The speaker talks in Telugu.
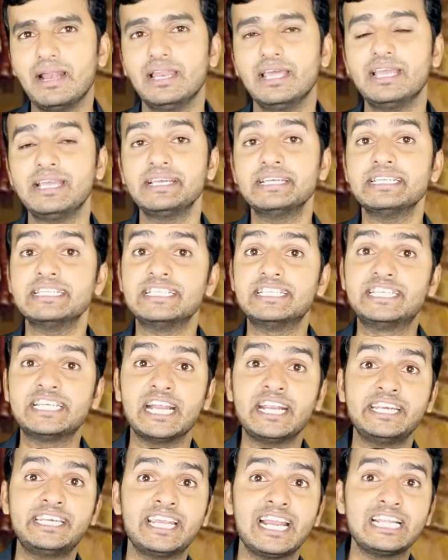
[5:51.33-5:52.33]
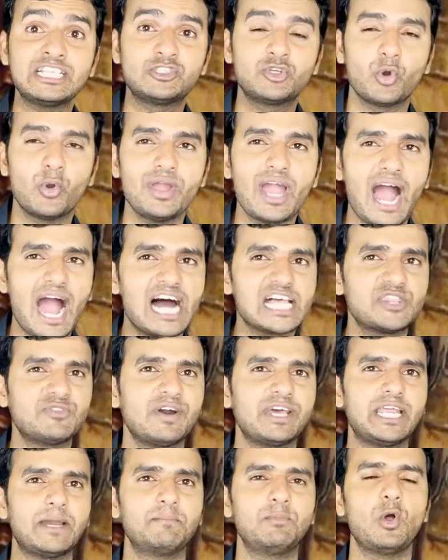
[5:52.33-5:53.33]
మళ్ళీ జనరల్ జోయా
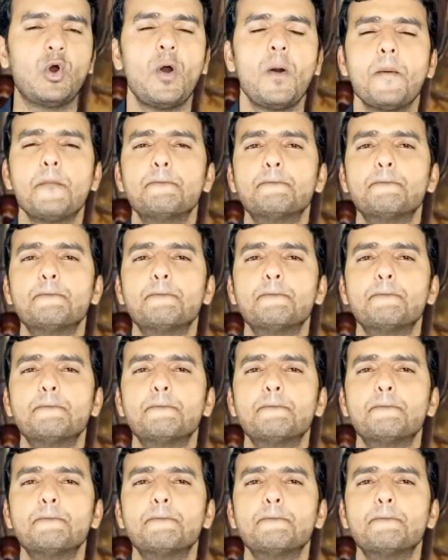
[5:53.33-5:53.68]
ఆధ్వర్యంలో